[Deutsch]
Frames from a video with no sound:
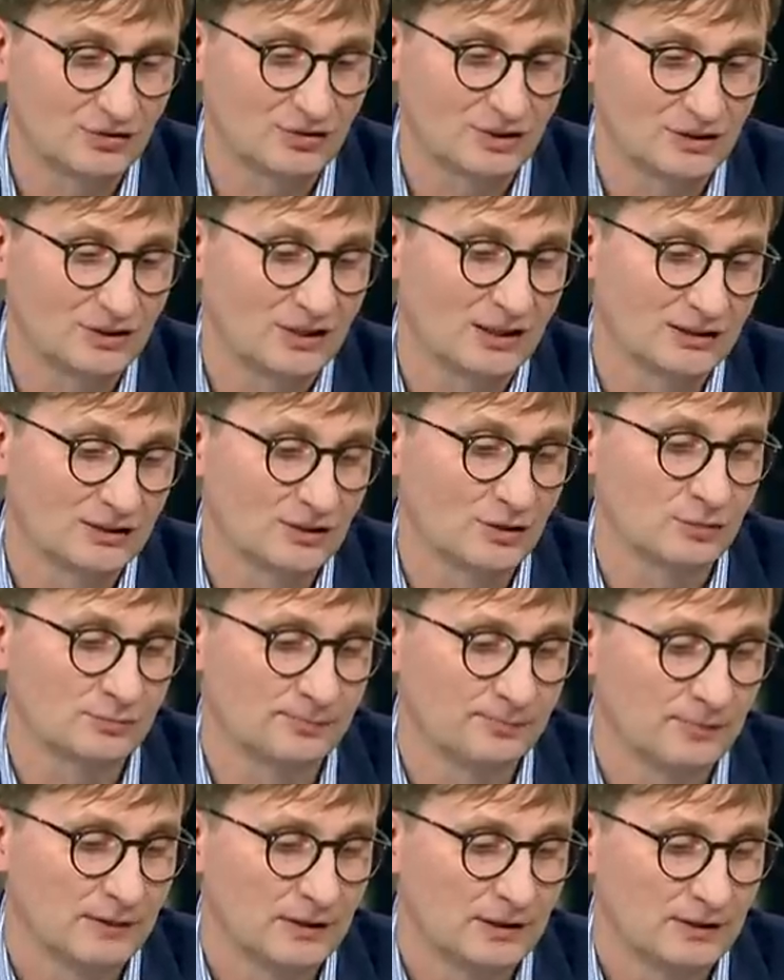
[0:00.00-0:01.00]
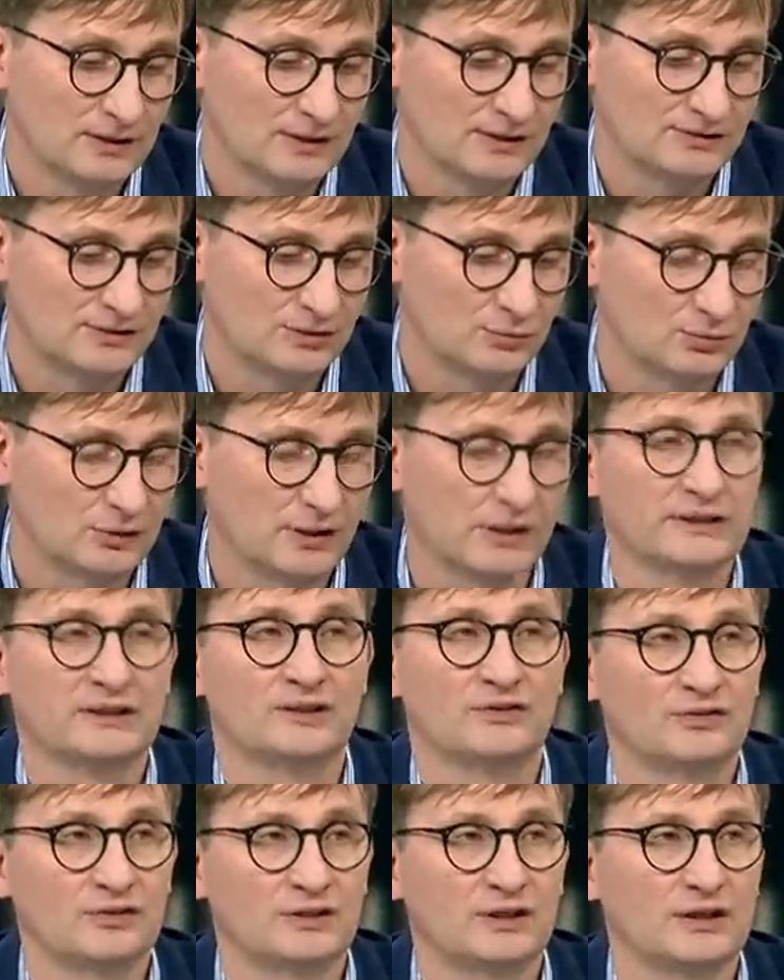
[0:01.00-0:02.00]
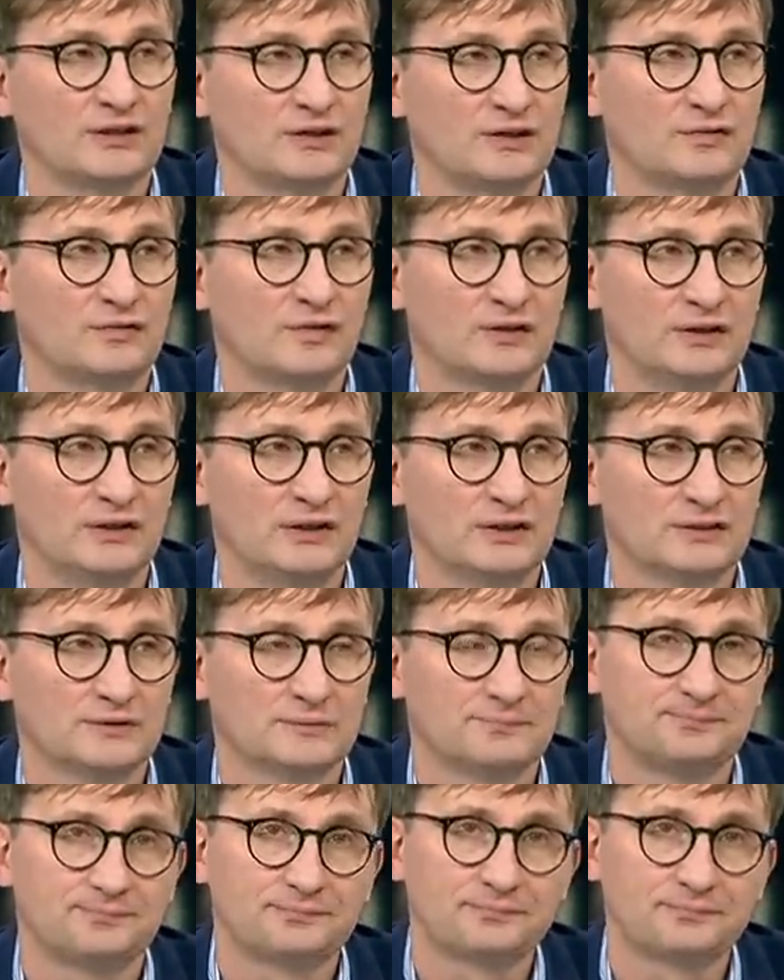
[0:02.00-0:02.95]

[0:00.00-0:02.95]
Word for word: Es geht eher darum, dass die Ukraine diesen Krieg nicht verliert.